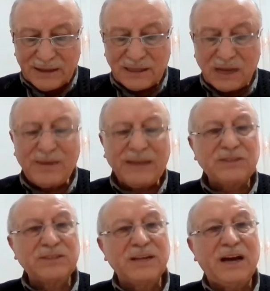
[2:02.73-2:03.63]
Demek
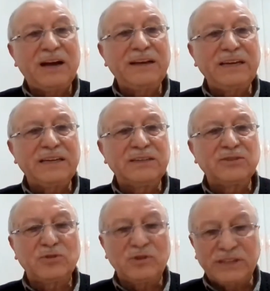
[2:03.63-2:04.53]
Sani
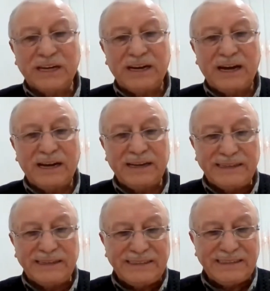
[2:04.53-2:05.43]

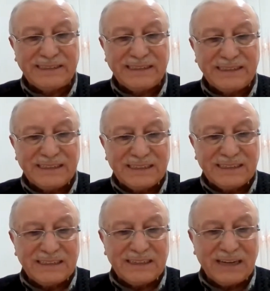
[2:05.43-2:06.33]
Zülcelal'in
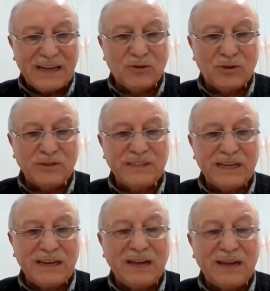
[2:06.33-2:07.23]
yani o
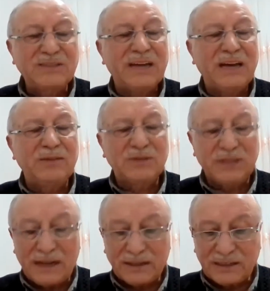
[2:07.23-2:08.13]
celal sahibi
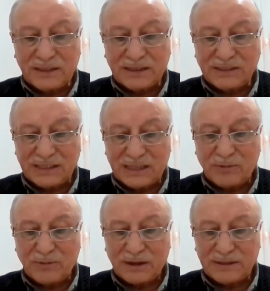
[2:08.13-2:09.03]
sanatkar
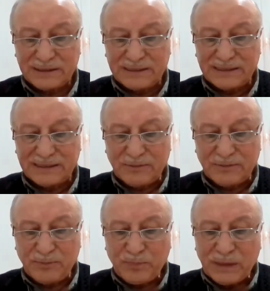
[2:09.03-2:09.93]
Cenab-ı Hakk'ın
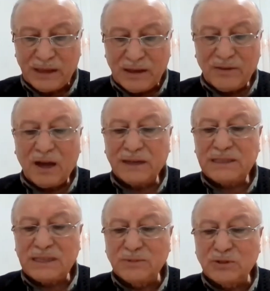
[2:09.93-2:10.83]
ve
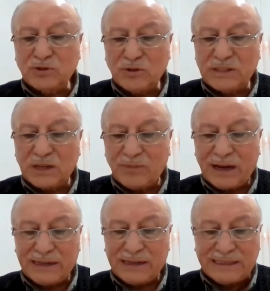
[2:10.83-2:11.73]
Hakim-i
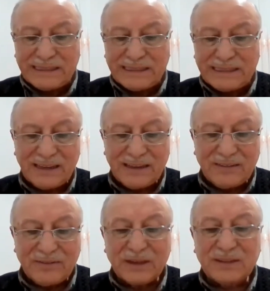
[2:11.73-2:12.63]
Zülcemal'in
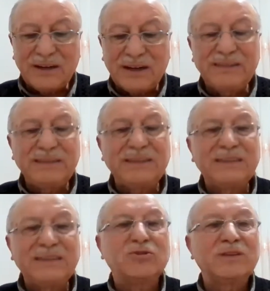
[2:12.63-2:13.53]
ve
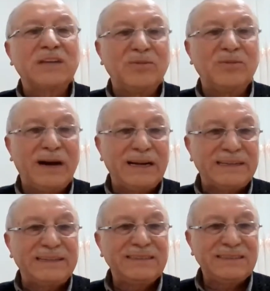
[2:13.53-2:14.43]
Kadir-i
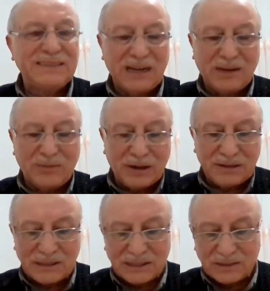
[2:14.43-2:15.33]
Zülkemal'in Cenab-ı
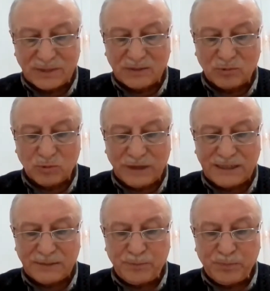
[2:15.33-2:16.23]
Hakk'ın isimleri bunlar.